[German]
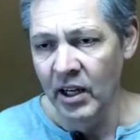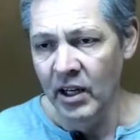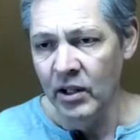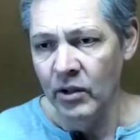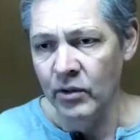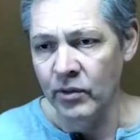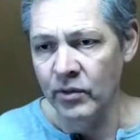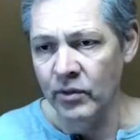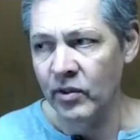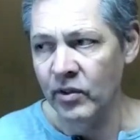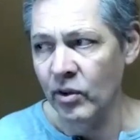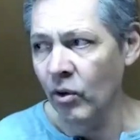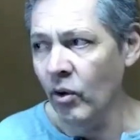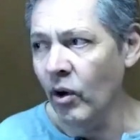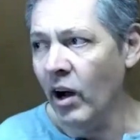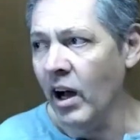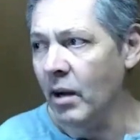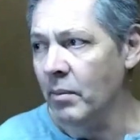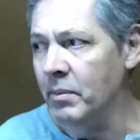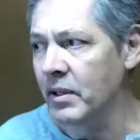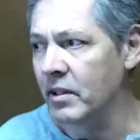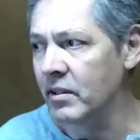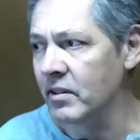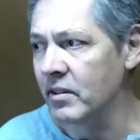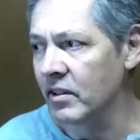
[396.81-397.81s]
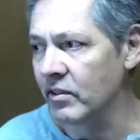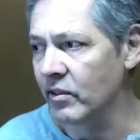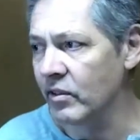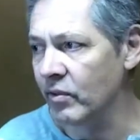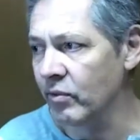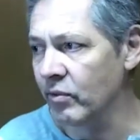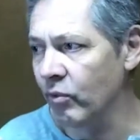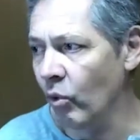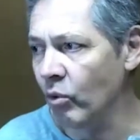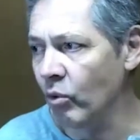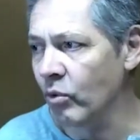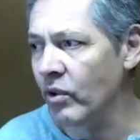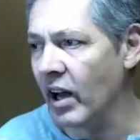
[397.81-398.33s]
Und so habe ich dann
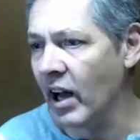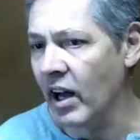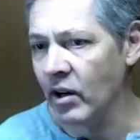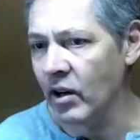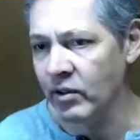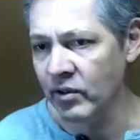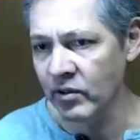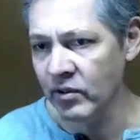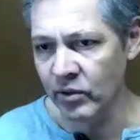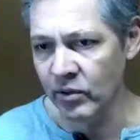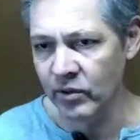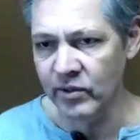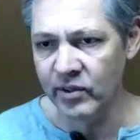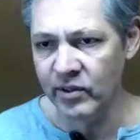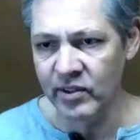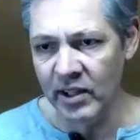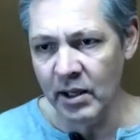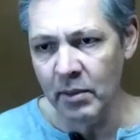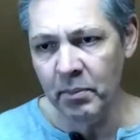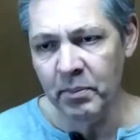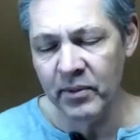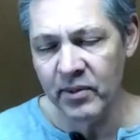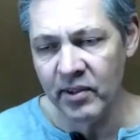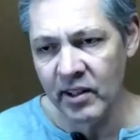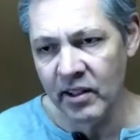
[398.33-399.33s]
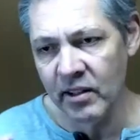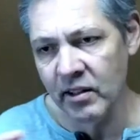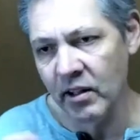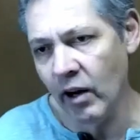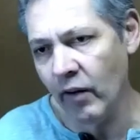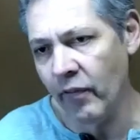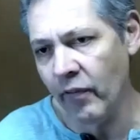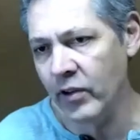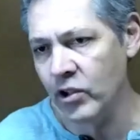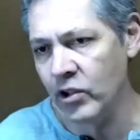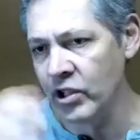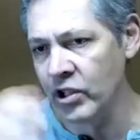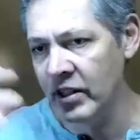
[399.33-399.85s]
2017 nach
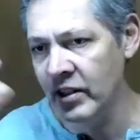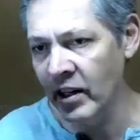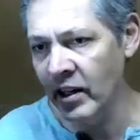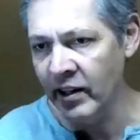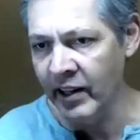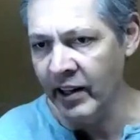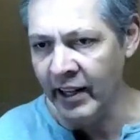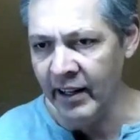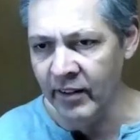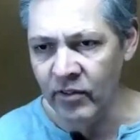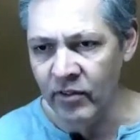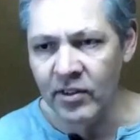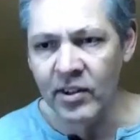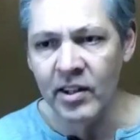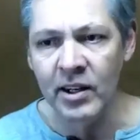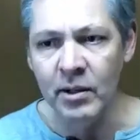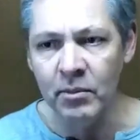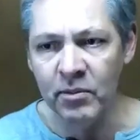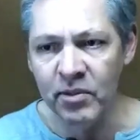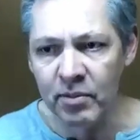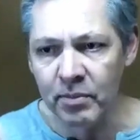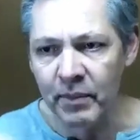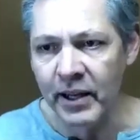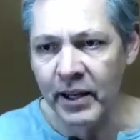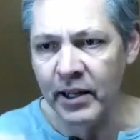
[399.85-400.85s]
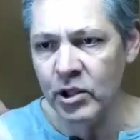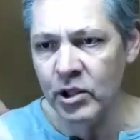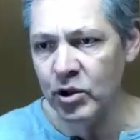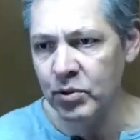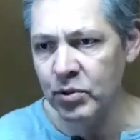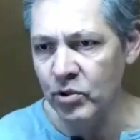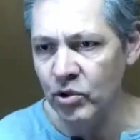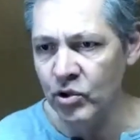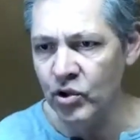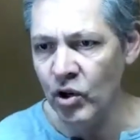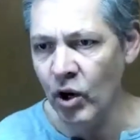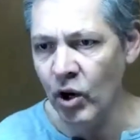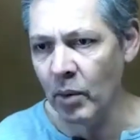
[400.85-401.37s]
verschiedenen
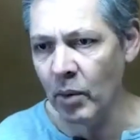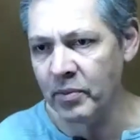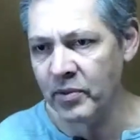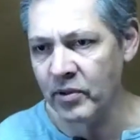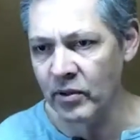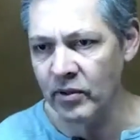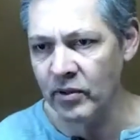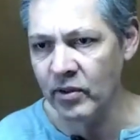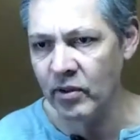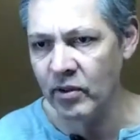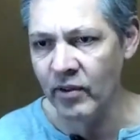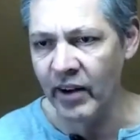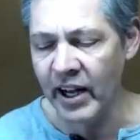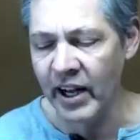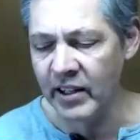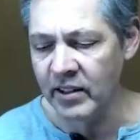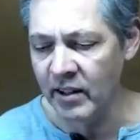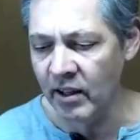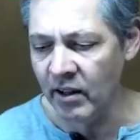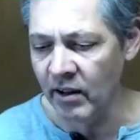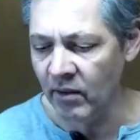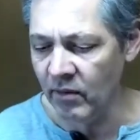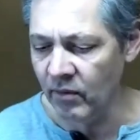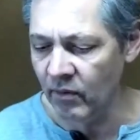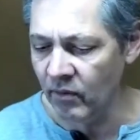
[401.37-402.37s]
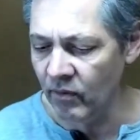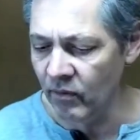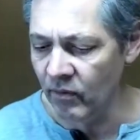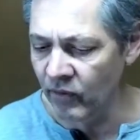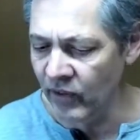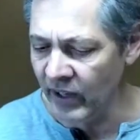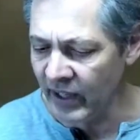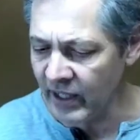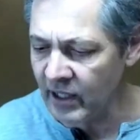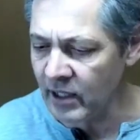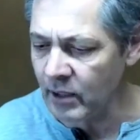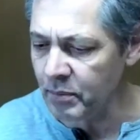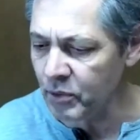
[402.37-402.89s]
Interims-Management-Jobs und so weiter
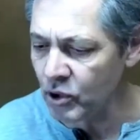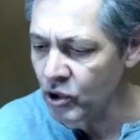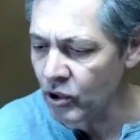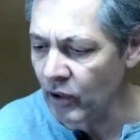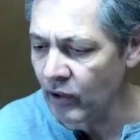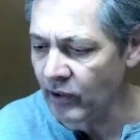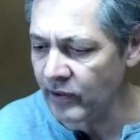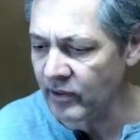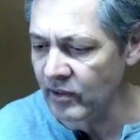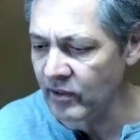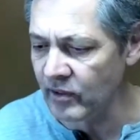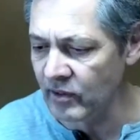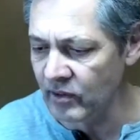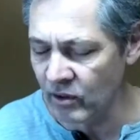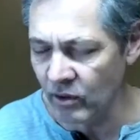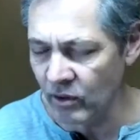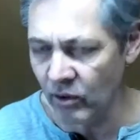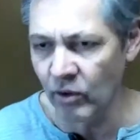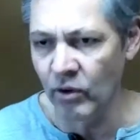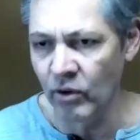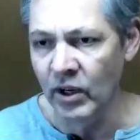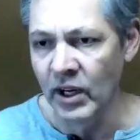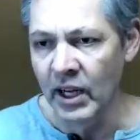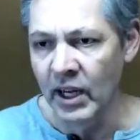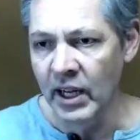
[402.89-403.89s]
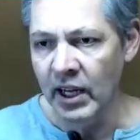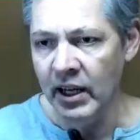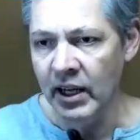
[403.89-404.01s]
wirklich beschlossen, so,